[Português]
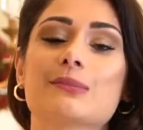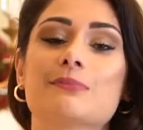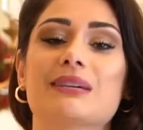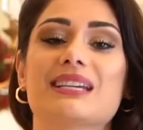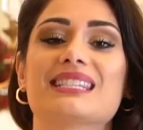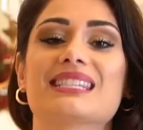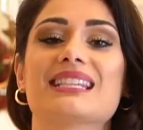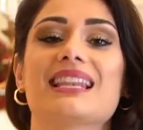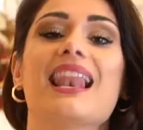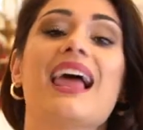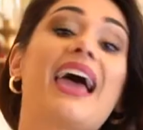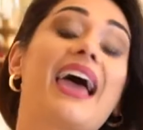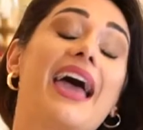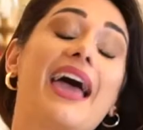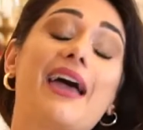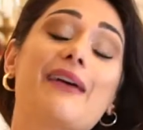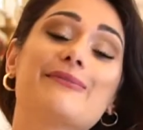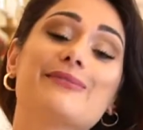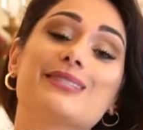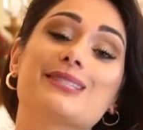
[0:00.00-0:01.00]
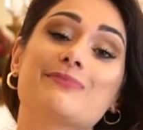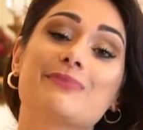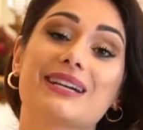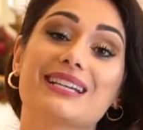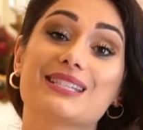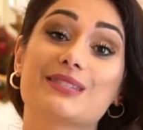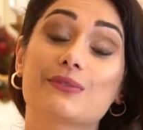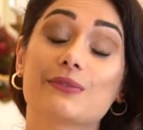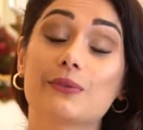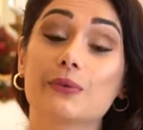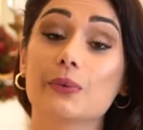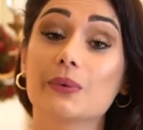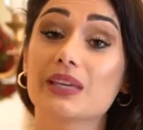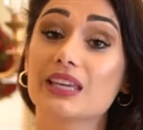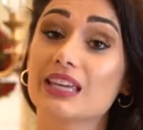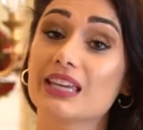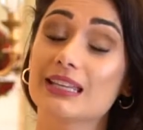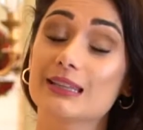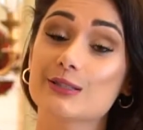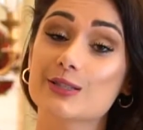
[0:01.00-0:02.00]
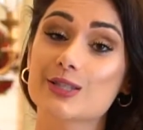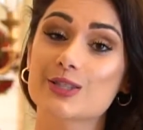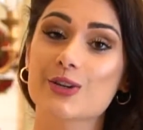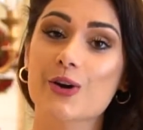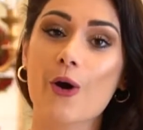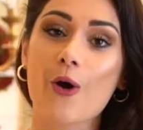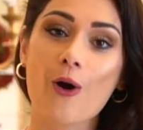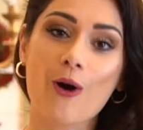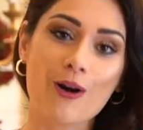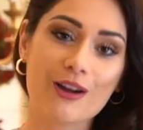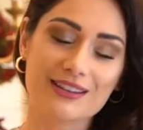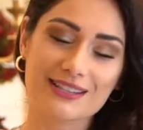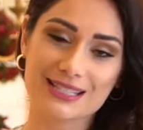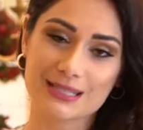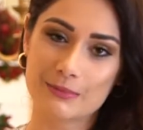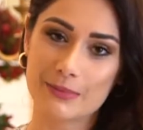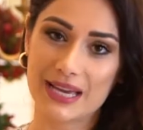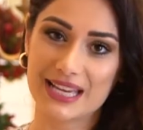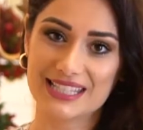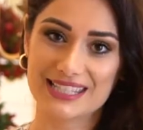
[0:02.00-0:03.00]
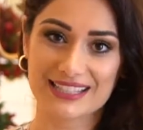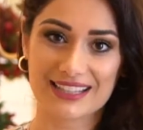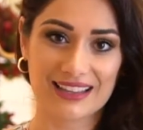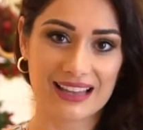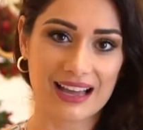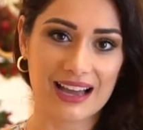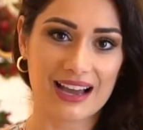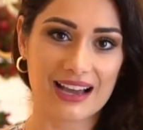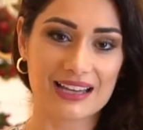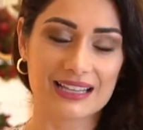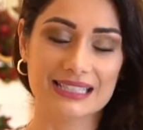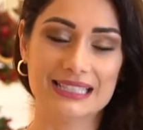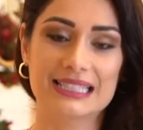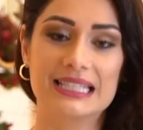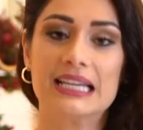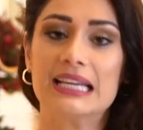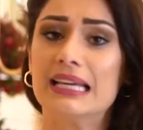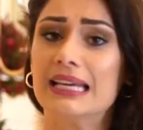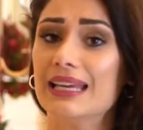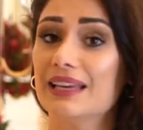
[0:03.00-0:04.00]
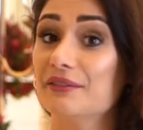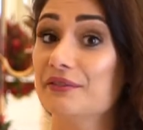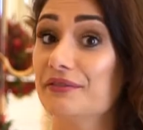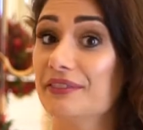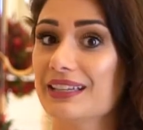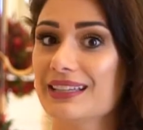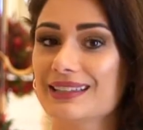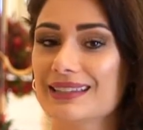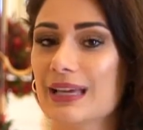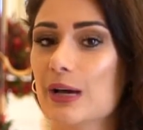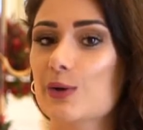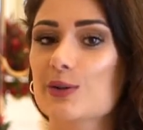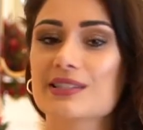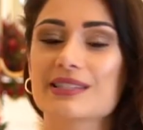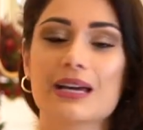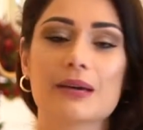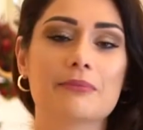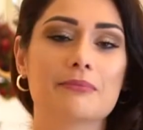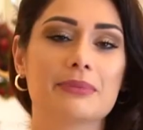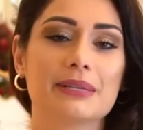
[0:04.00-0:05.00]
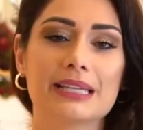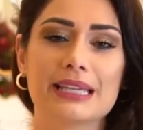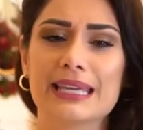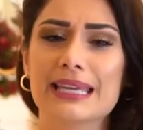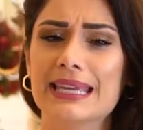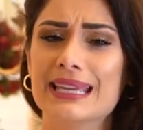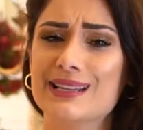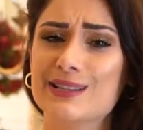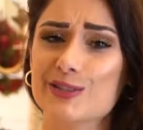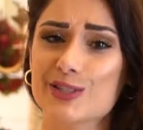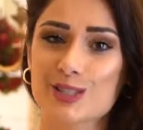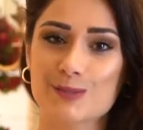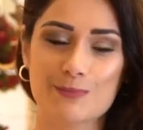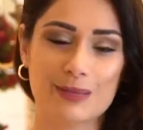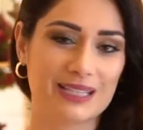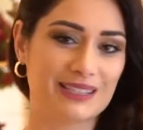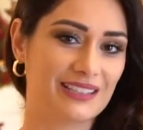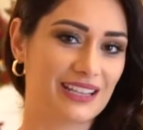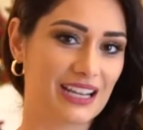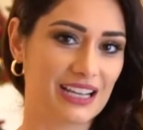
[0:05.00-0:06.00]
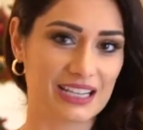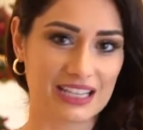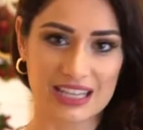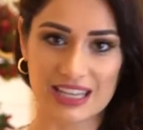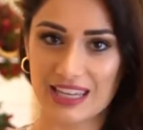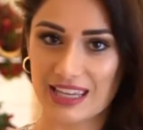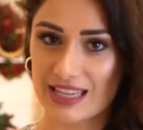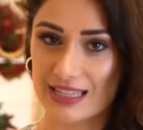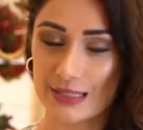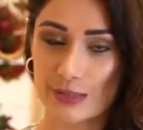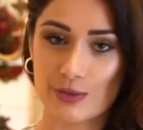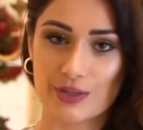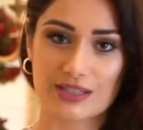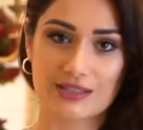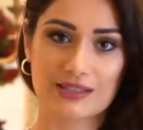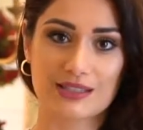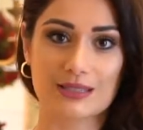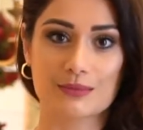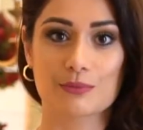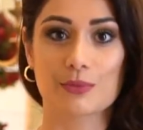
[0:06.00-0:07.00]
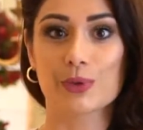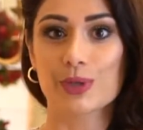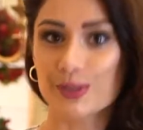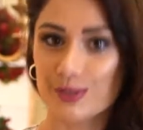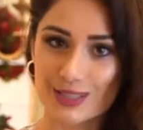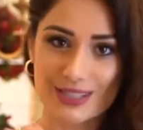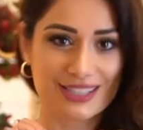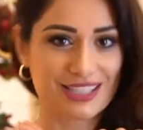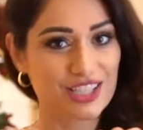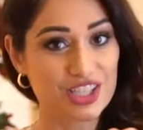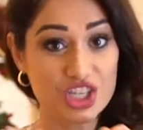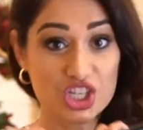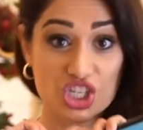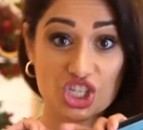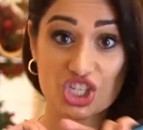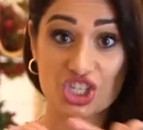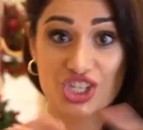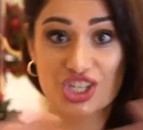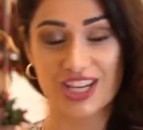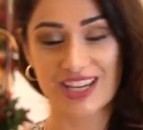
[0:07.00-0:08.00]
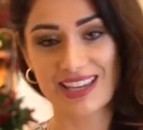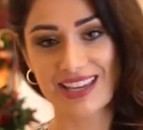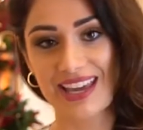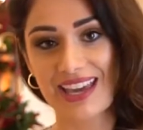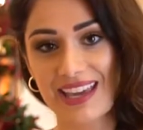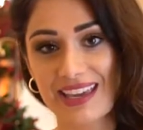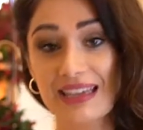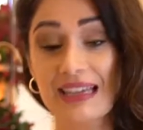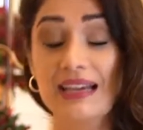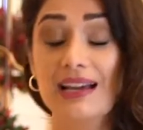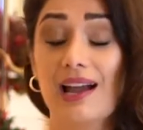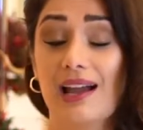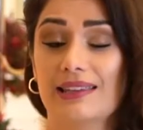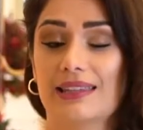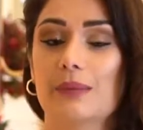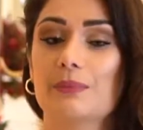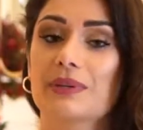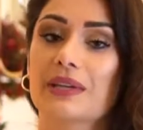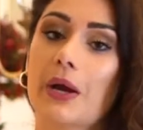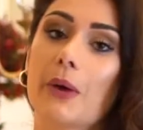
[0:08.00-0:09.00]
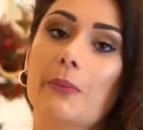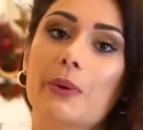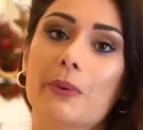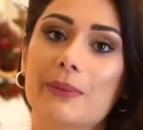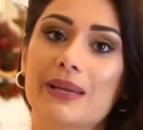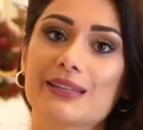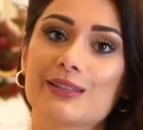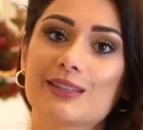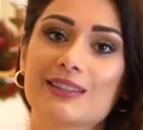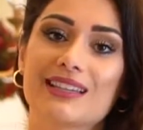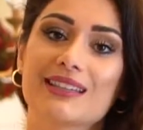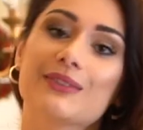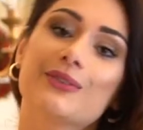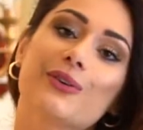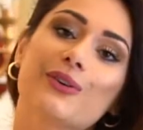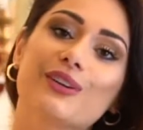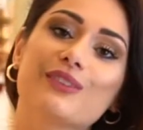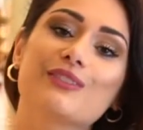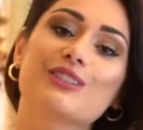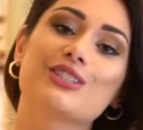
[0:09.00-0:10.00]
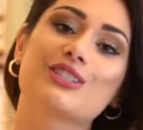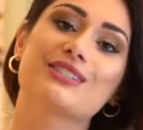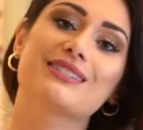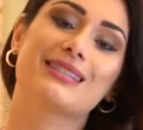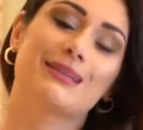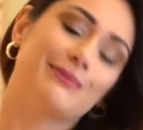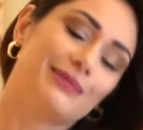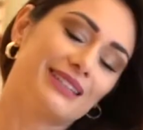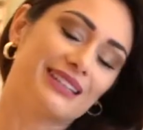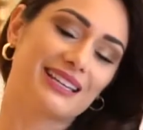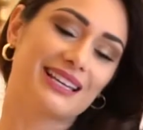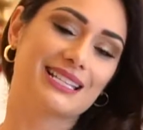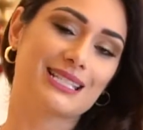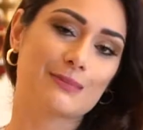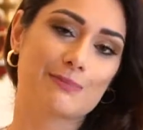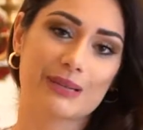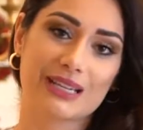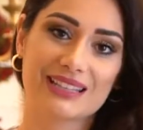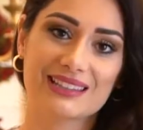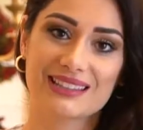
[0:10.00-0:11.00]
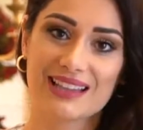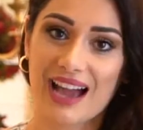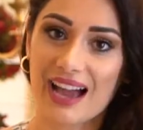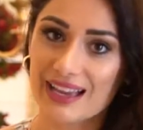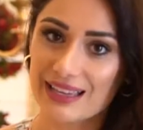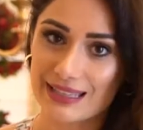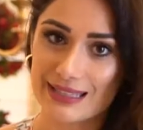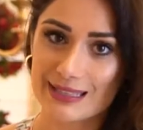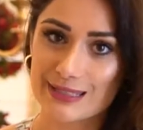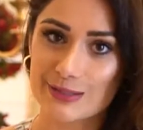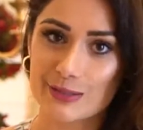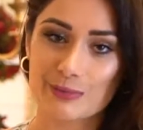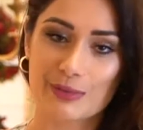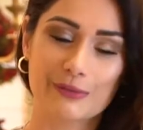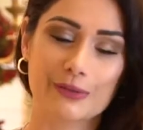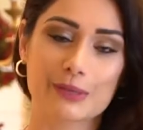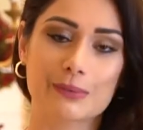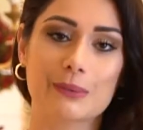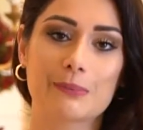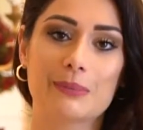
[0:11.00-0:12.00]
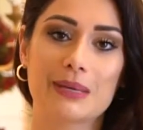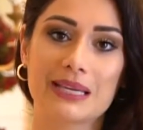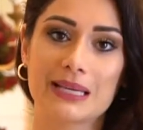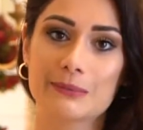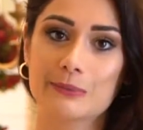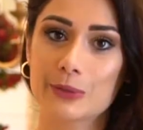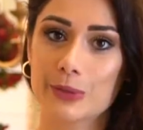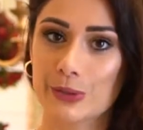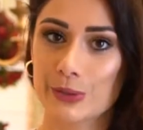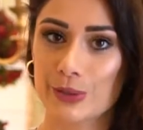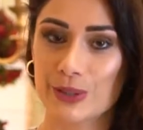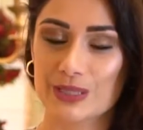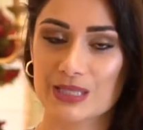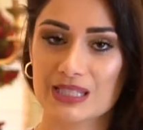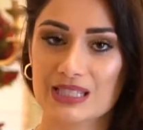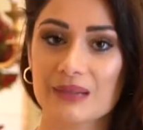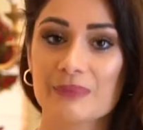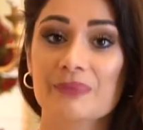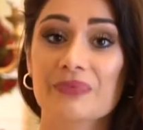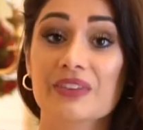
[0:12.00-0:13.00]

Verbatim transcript: mais leves, mais fluidos, cores mais claras. Evita usar brilhos, pedrarias, coisas muito assim, cheguei. Até porque é o momento da noiva, a gente sempre tem que respeitar isso de uma forma bem amorosa.